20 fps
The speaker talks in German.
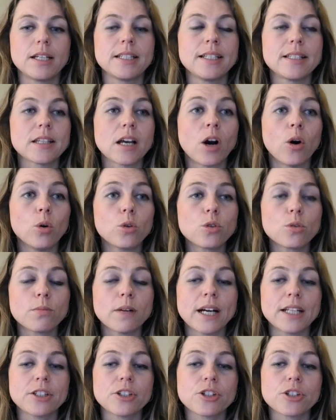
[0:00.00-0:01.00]
Diese
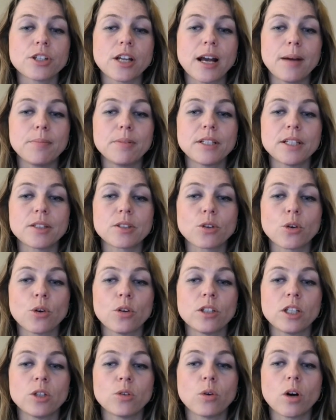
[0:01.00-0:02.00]
automatischen Updates
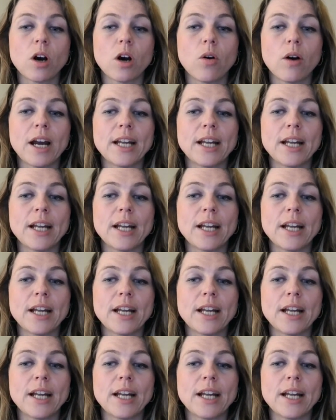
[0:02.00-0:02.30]
können jedoch auch